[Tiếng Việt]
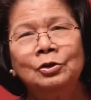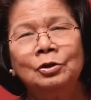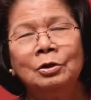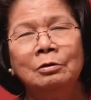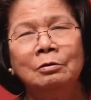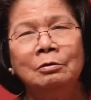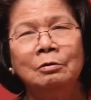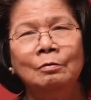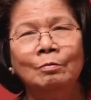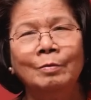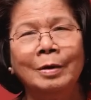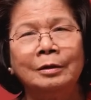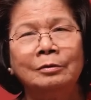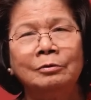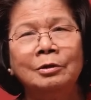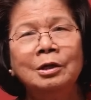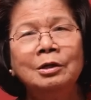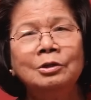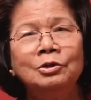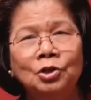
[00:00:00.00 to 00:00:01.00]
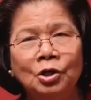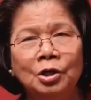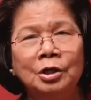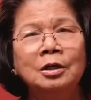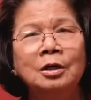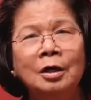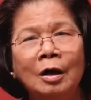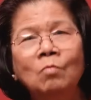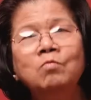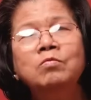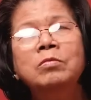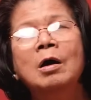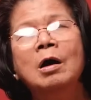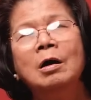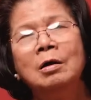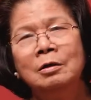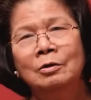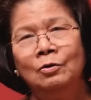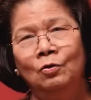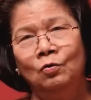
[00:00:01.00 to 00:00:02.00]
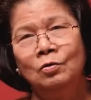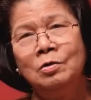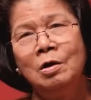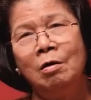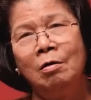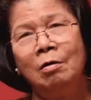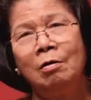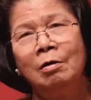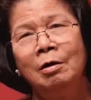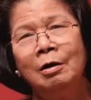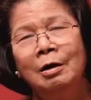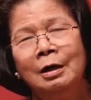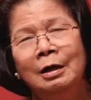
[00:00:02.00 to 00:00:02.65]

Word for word: sự mà tiến triển không ngừng của nó